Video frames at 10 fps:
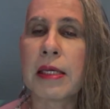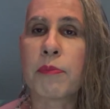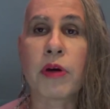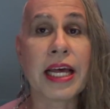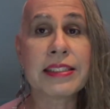
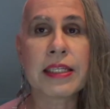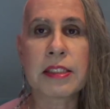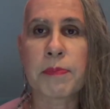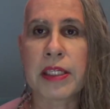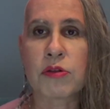por essas
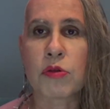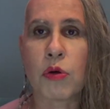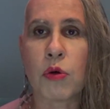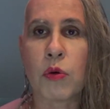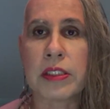
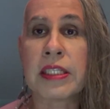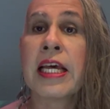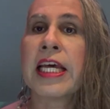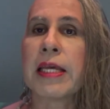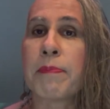pessoas
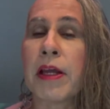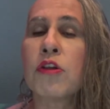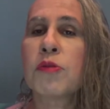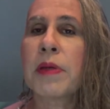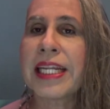e
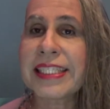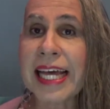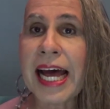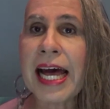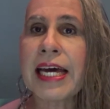pelos
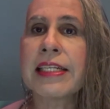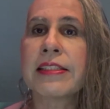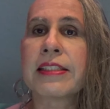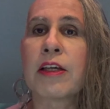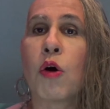
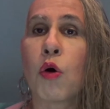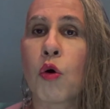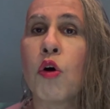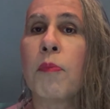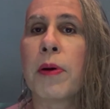militares que
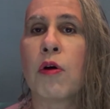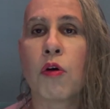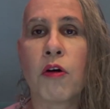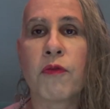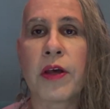ocupam o
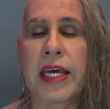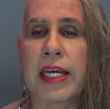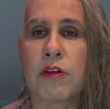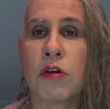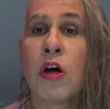
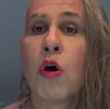governo,